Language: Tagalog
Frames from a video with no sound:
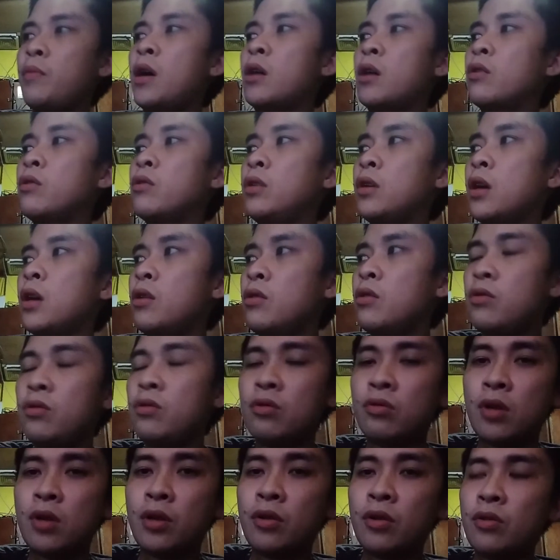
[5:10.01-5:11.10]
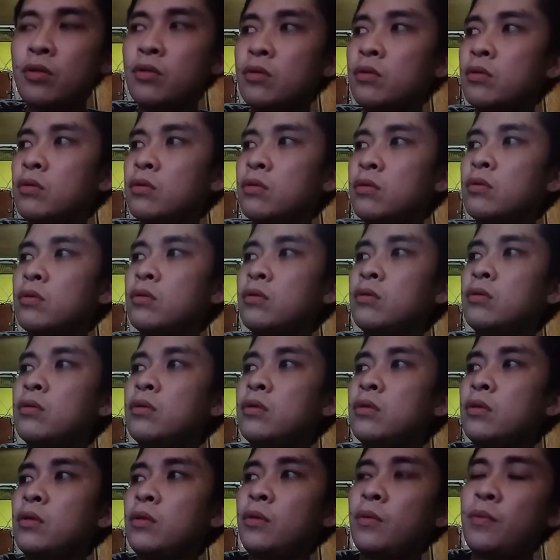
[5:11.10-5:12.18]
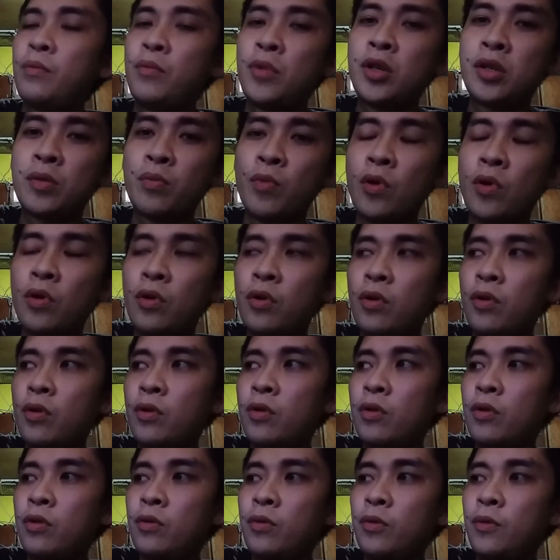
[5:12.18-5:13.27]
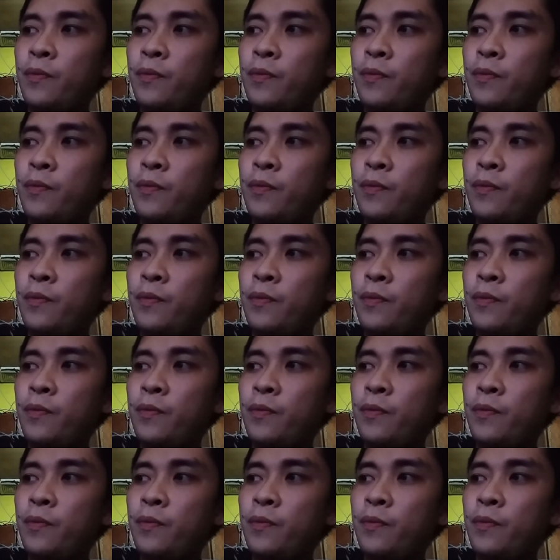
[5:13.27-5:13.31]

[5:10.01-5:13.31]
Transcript: meron ganun yung ano, yung mismong